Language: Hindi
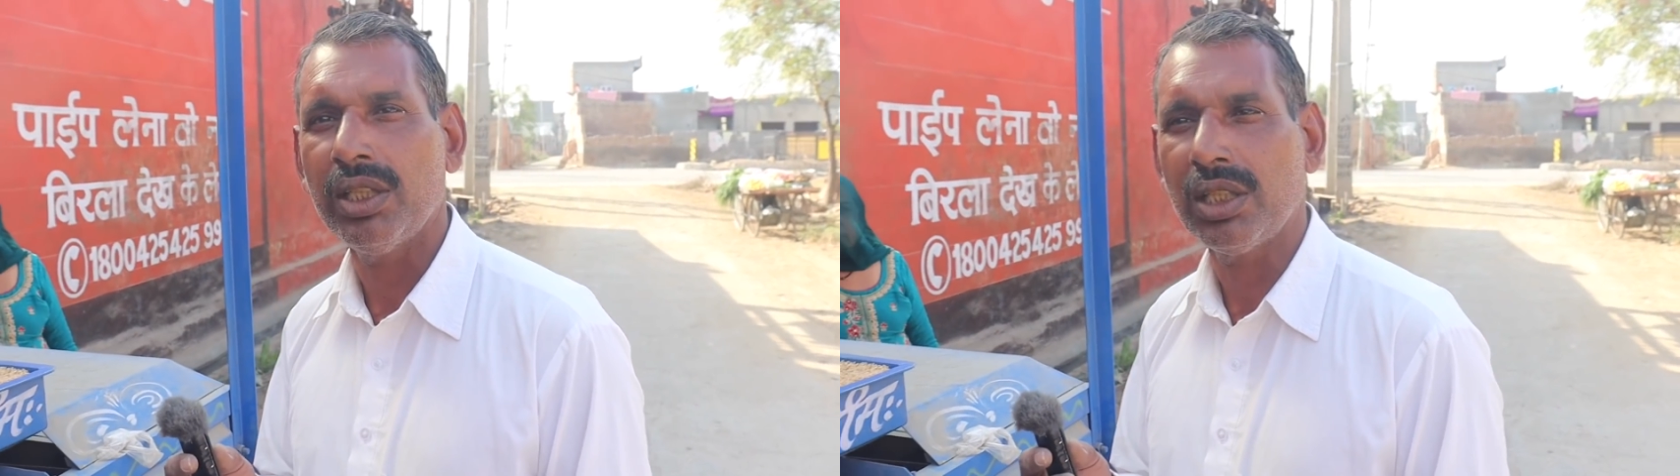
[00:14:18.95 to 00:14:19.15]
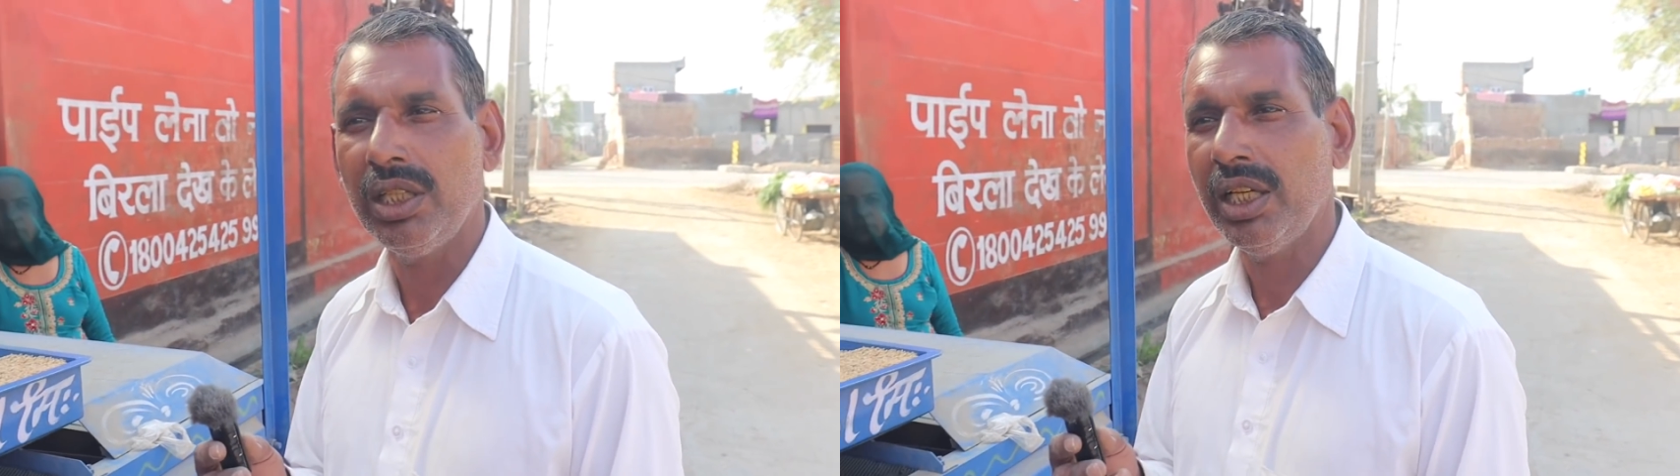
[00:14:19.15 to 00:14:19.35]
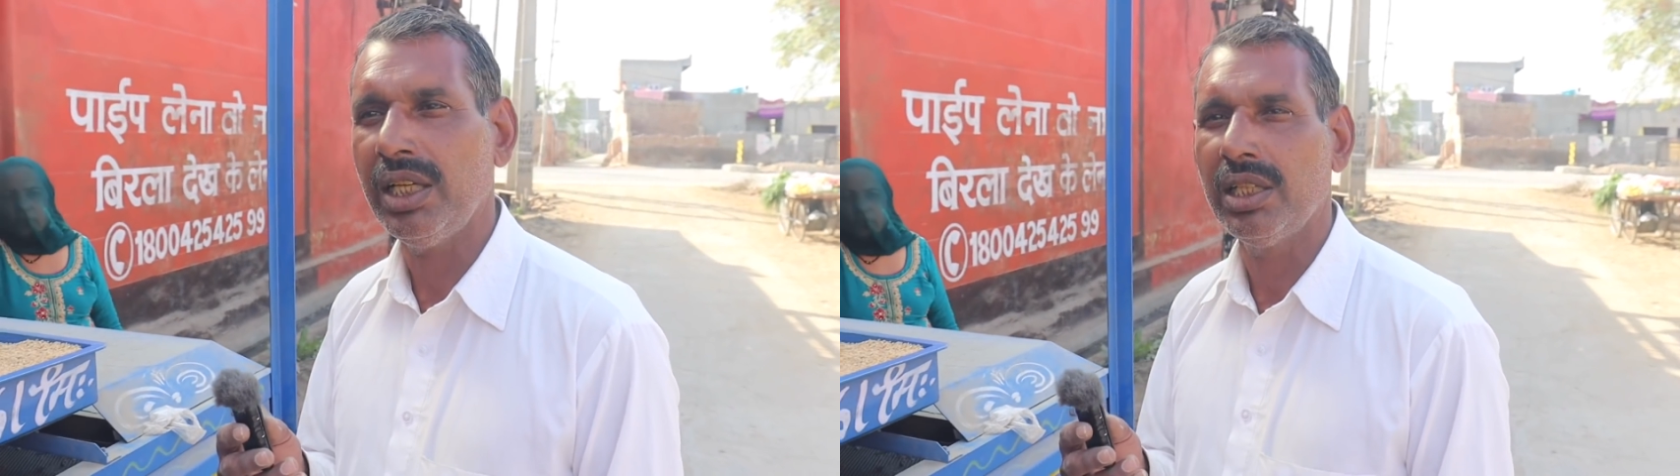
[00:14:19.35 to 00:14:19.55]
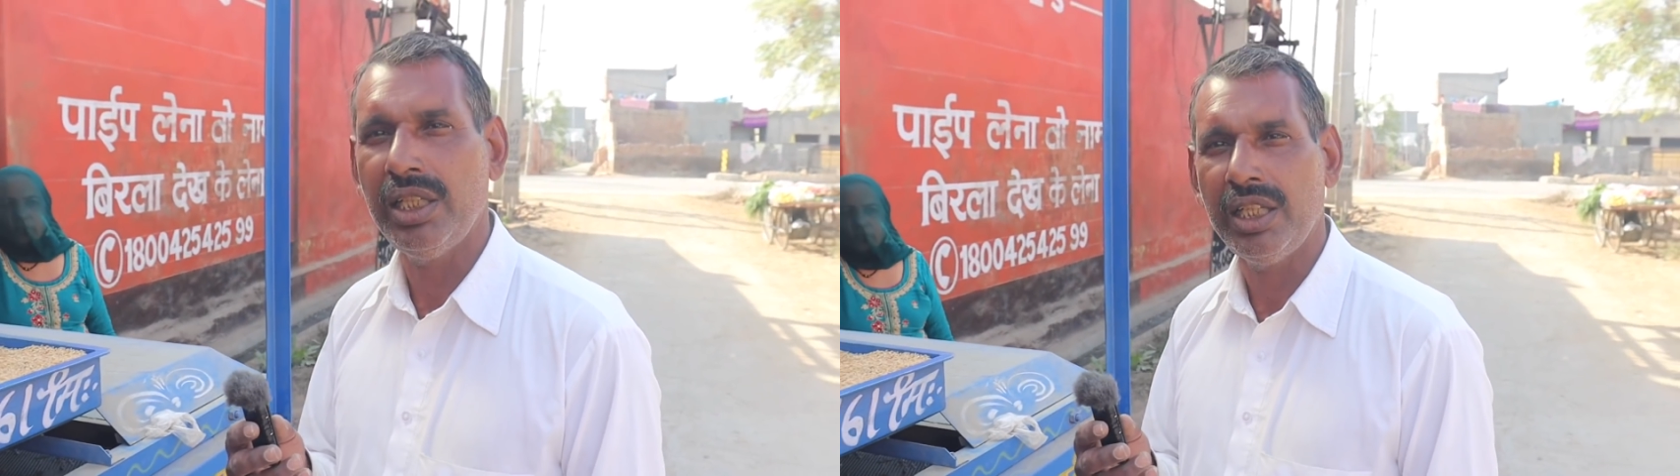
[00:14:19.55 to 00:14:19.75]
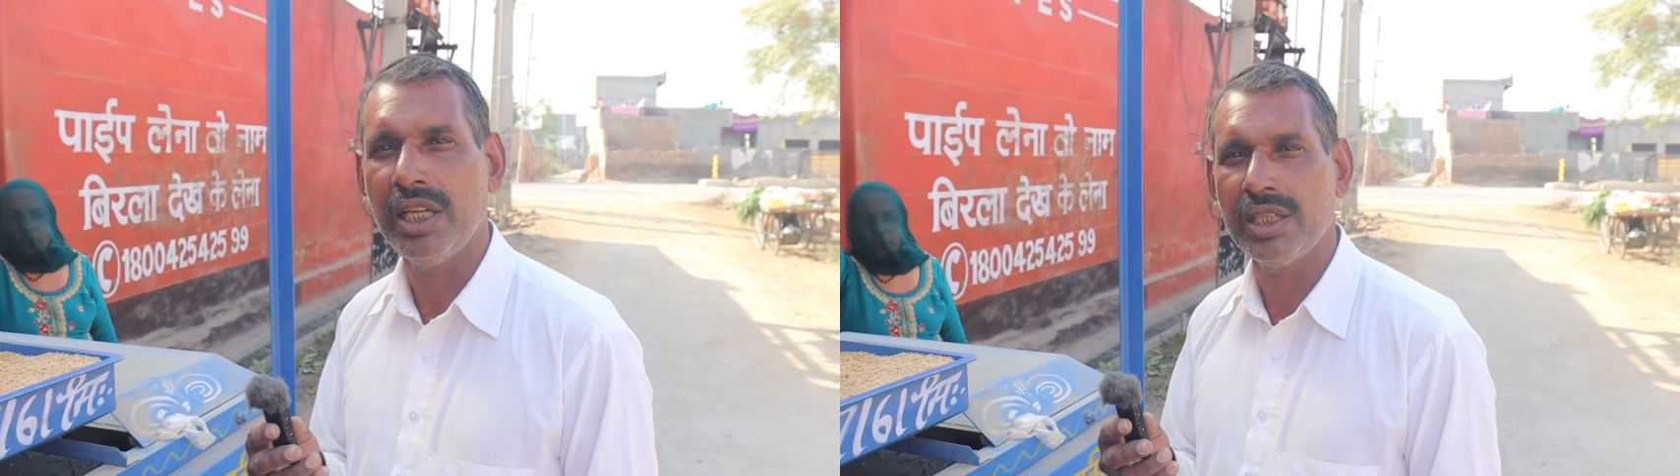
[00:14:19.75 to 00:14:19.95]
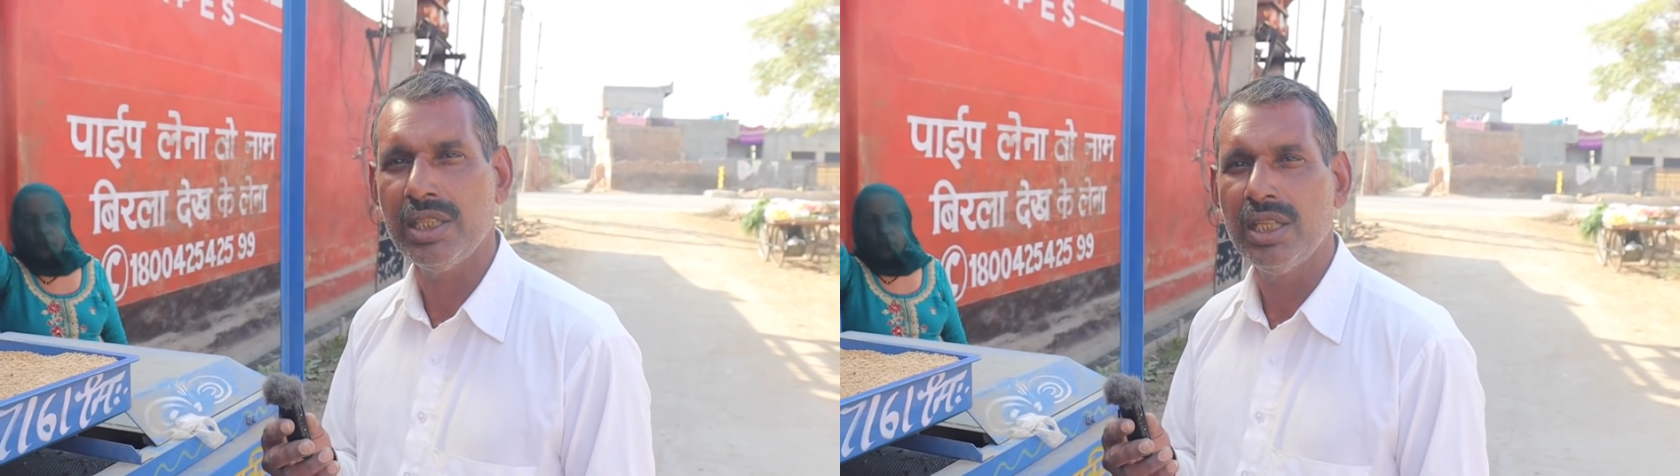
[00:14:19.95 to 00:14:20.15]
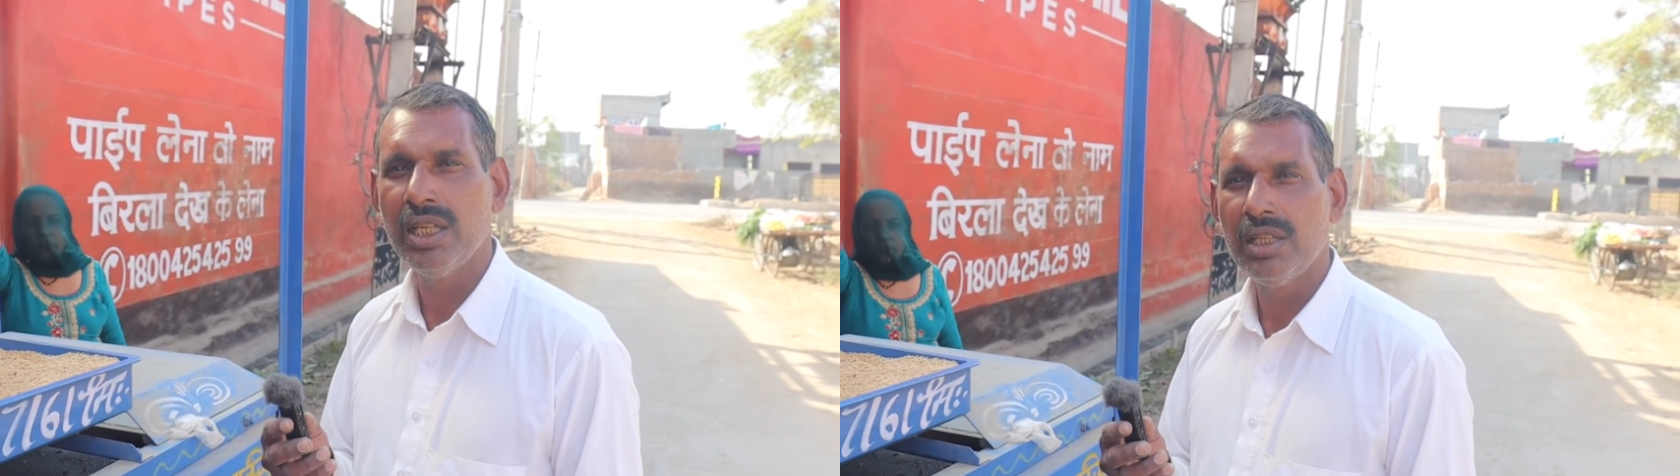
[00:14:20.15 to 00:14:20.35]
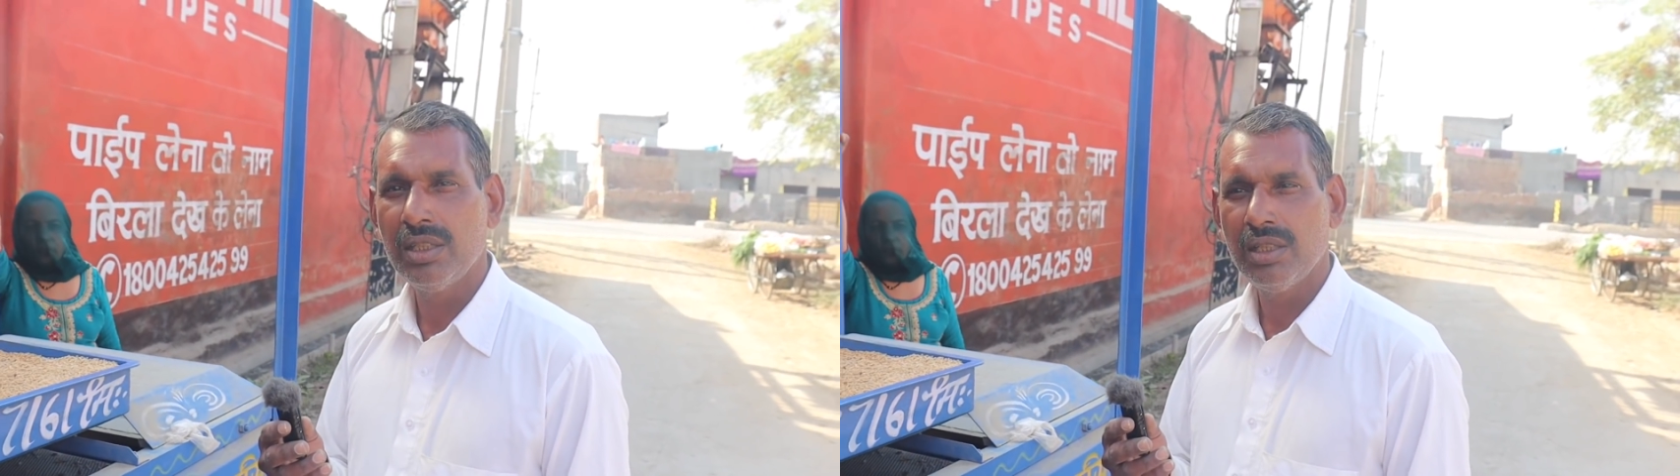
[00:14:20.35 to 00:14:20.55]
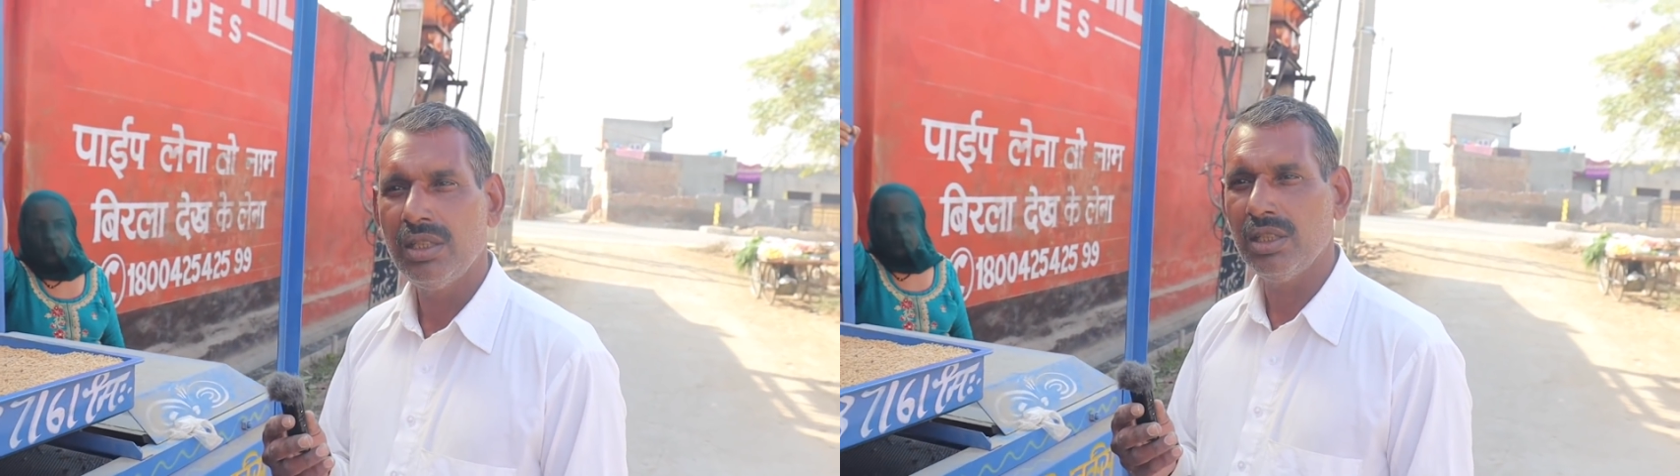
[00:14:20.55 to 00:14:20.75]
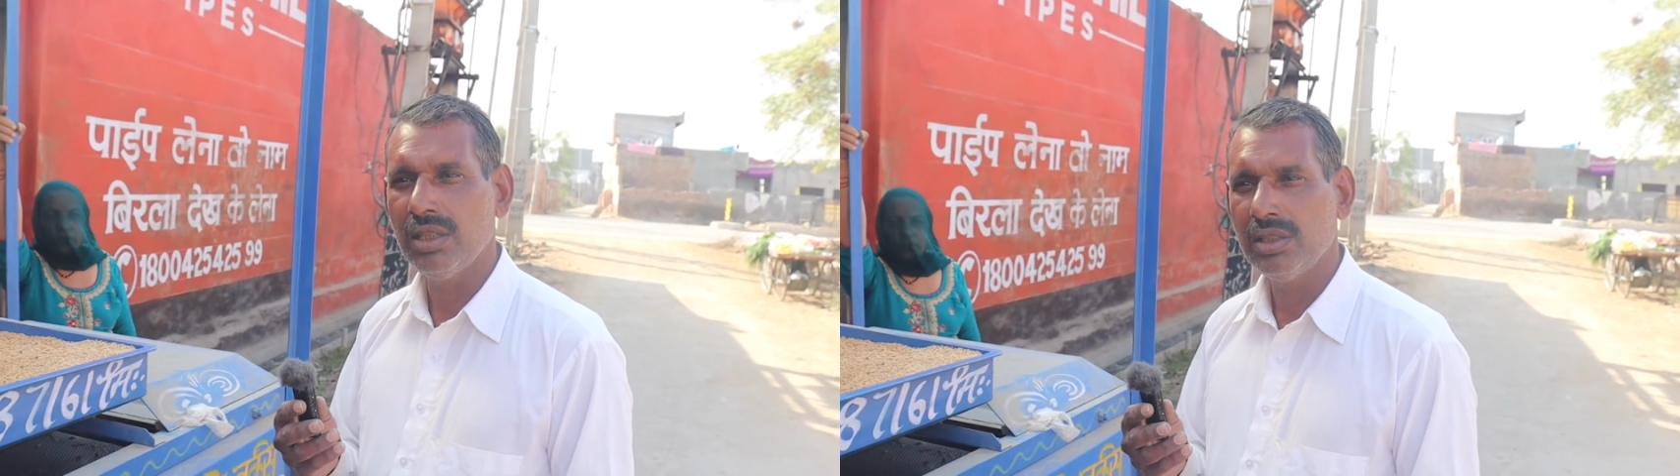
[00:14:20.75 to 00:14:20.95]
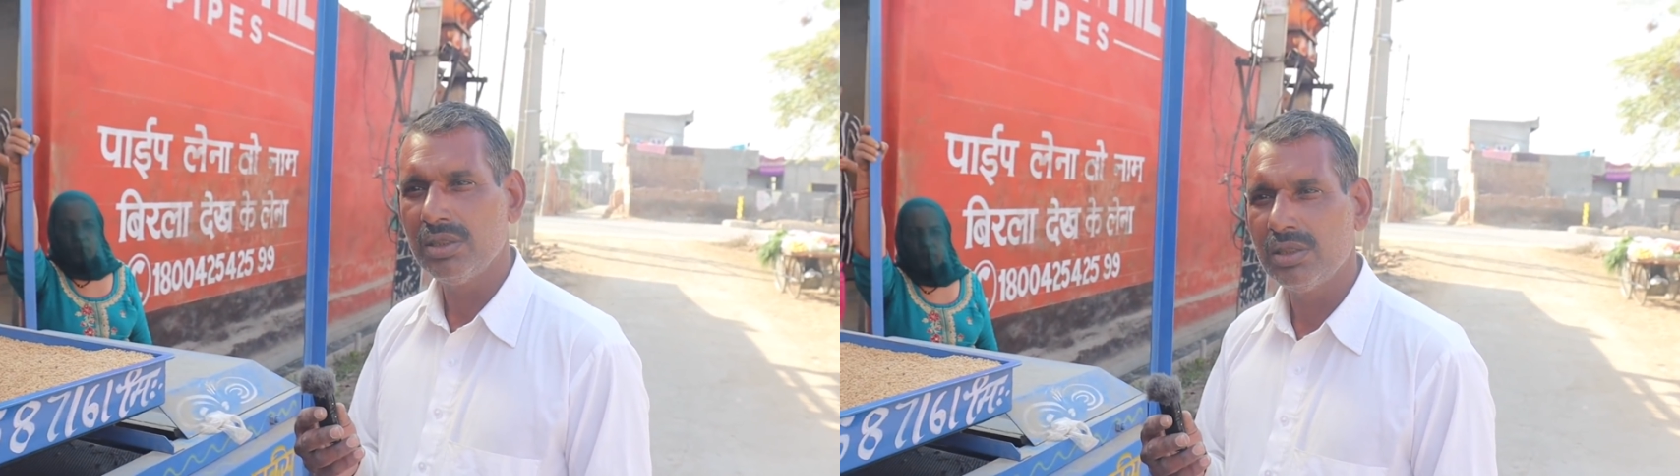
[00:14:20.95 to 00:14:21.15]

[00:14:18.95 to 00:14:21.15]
बात नहीं है नहीं आएंगे अच्छा। हाँ।